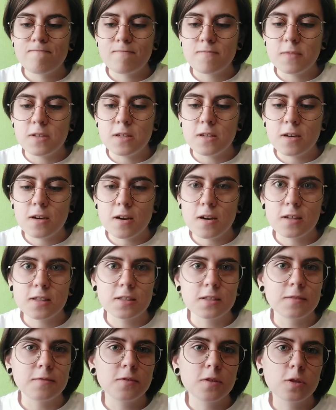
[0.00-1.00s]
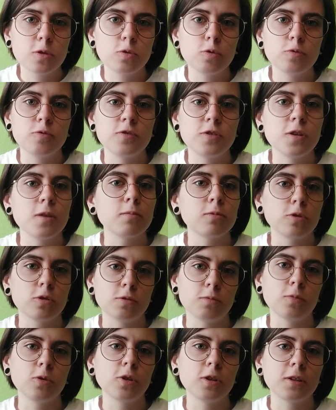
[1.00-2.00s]
Я советую всем, кто
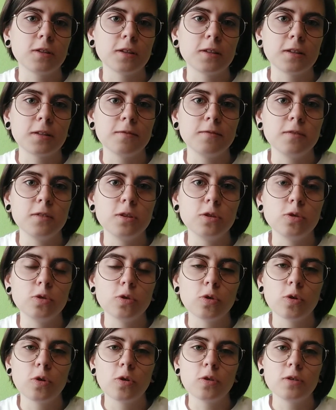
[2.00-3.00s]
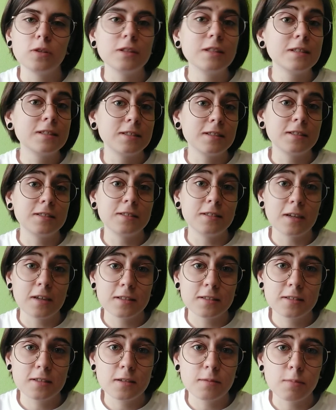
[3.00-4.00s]
смотрит это видео, не
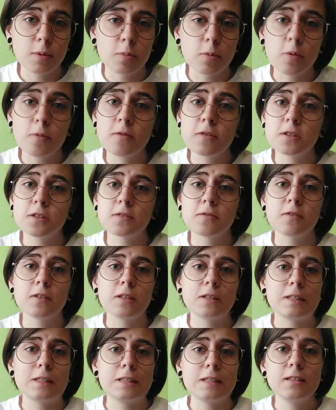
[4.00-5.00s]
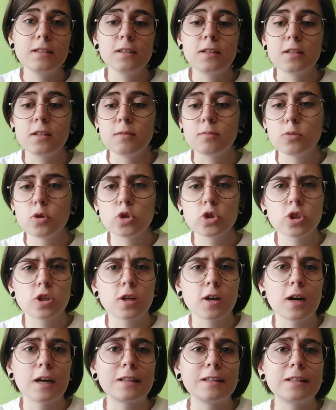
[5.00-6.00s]
стесняться, попробовать свои силы,
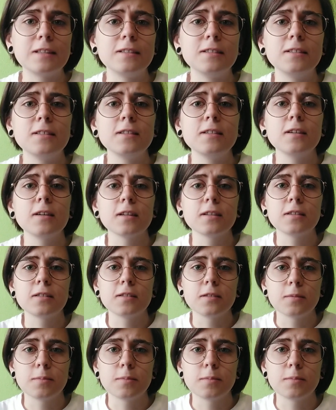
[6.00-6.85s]
немножко отойти от